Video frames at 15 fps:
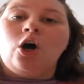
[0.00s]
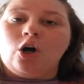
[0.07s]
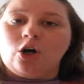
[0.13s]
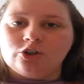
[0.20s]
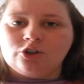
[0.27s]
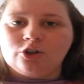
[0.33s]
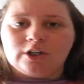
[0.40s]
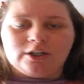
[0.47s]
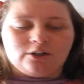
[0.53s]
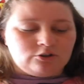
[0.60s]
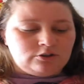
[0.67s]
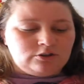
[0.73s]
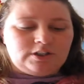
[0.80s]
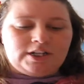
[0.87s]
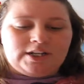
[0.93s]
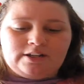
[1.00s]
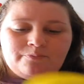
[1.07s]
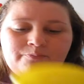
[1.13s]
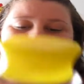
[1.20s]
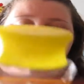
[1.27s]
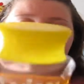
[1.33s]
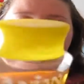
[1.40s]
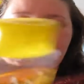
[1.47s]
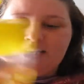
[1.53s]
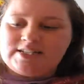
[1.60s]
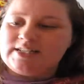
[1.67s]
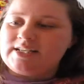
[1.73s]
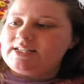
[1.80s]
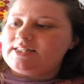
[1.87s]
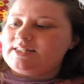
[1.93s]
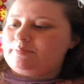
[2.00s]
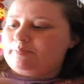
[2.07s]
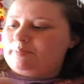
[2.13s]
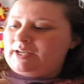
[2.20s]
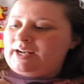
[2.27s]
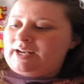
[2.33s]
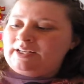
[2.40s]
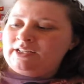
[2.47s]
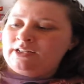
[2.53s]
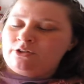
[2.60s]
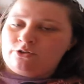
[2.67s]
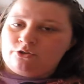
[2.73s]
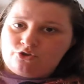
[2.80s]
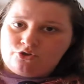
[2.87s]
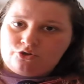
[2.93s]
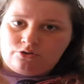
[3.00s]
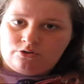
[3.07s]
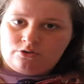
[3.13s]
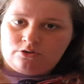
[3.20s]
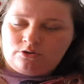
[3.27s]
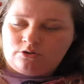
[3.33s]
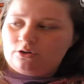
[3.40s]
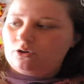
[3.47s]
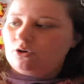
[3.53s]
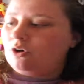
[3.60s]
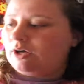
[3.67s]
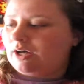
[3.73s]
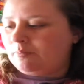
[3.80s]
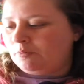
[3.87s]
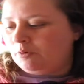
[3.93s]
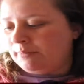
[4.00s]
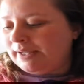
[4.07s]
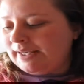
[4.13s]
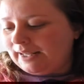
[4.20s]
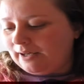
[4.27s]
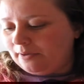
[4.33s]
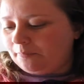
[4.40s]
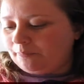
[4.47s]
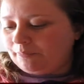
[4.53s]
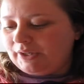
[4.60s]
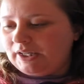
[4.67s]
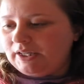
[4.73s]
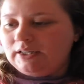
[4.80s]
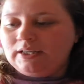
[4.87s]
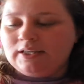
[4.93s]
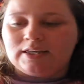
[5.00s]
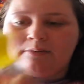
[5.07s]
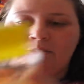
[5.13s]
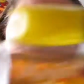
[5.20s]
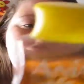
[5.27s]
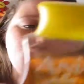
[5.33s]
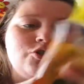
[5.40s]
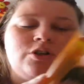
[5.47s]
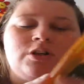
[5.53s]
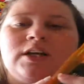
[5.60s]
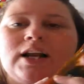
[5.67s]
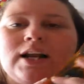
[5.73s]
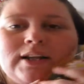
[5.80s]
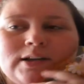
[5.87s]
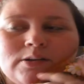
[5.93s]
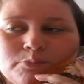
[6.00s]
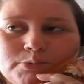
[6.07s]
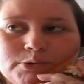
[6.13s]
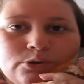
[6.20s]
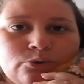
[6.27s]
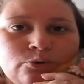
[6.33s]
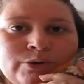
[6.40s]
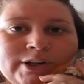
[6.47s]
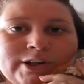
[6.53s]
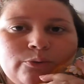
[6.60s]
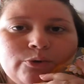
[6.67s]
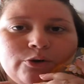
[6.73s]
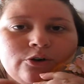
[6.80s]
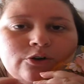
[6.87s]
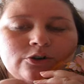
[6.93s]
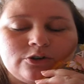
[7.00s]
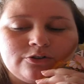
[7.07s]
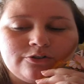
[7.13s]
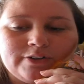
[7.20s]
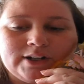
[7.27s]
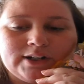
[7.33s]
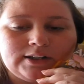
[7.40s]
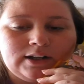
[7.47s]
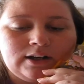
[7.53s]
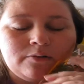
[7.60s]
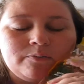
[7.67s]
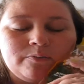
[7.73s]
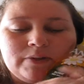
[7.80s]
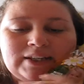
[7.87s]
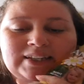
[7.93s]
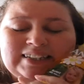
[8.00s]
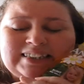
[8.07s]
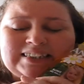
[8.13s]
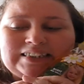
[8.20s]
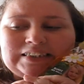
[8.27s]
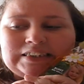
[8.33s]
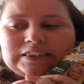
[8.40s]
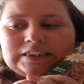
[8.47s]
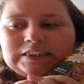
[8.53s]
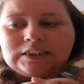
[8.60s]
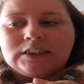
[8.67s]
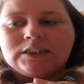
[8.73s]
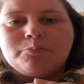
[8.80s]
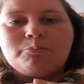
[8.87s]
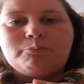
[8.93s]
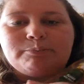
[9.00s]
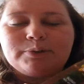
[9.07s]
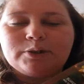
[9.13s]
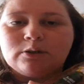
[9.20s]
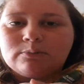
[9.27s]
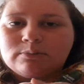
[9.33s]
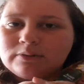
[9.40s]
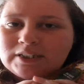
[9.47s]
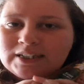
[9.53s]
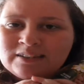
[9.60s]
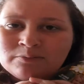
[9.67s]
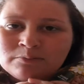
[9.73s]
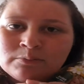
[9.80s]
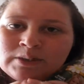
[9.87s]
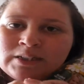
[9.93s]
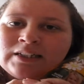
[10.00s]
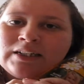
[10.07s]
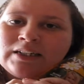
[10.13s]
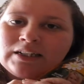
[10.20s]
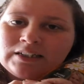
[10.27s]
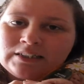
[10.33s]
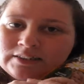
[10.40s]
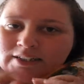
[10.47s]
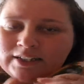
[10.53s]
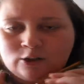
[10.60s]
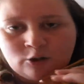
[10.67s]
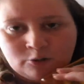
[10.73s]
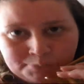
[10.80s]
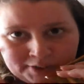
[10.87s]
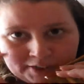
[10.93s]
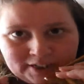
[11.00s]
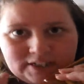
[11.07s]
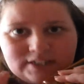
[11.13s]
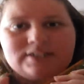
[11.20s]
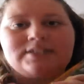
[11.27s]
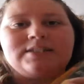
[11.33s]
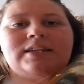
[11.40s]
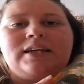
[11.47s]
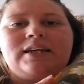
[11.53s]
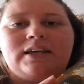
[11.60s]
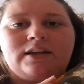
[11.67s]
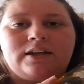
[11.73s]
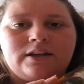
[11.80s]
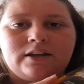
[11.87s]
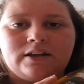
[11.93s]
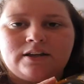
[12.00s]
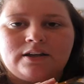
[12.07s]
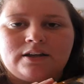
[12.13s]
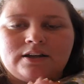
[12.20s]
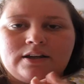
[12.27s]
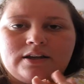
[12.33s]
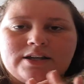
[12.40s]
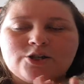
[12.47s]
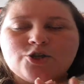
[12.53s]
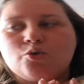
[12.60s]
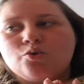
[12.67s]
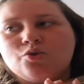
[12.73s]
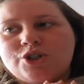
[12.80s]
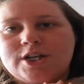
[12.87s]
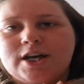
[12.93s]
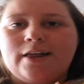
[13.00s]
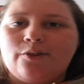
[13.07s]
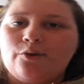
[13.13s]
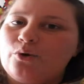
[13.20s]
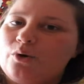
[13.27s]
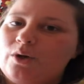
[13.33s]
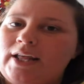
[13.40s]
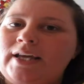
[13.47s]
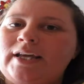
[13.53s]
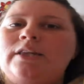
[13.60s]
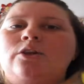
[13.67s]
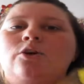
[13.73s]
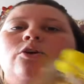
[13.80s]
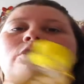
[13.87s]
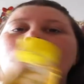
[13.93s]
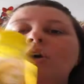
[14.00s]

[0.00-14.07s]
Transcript: Otro que encontré es este para niños con camomila, que me costó en el campo un euro de oferta. Problema, entre comillas, que he escuchado o leído.